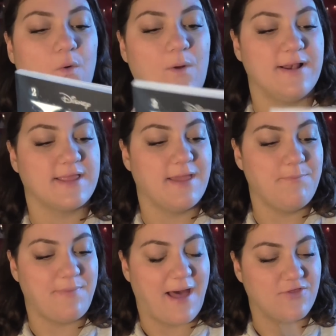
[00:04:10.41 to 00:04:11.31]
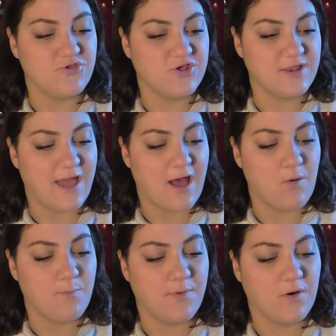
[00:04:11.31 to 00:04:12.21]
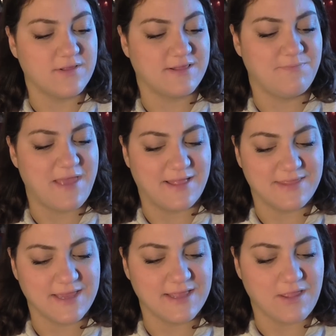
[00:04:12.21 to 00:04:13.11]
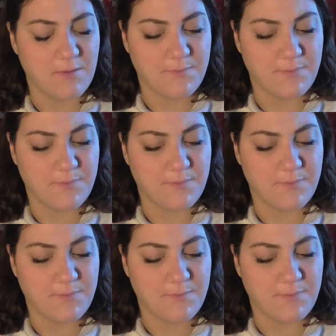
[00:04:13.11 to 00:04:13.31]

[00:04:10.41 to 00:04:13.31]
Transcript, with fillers: qualche pagina un po' sbiadita,